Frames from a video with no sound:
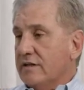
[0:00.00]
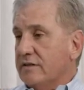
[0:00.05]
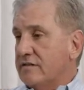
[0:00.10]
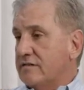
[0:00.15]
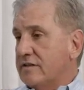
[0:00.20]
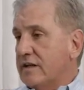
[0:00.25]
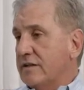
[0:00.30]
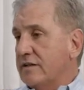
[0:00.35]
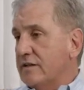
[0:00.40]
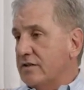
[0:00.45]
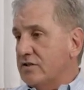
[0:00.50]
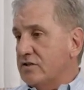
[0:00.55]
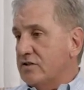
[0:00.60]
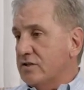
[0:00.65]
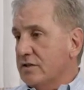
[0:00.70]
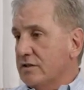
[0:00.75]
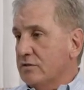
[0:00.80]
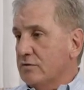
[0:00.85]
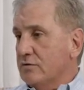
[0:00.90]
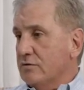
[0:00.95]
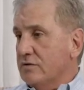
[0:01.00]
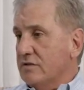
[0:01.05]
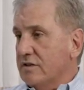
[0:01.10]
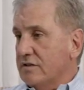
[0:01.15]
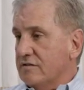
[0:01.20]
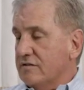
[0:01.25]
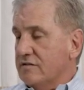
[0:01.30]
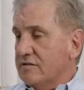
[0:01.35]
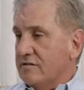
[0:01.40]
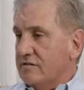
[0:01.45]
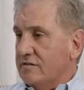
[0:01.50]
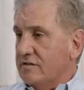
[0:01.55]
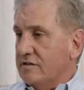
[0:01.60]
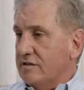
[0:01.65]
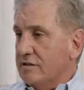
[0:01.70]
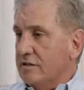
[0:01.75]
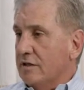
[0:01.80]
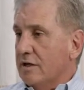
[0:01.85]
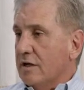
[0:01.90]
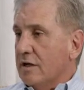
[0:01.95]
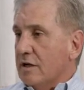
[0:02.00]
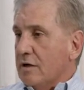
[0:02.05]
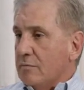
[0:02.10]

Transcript: está deixando de existir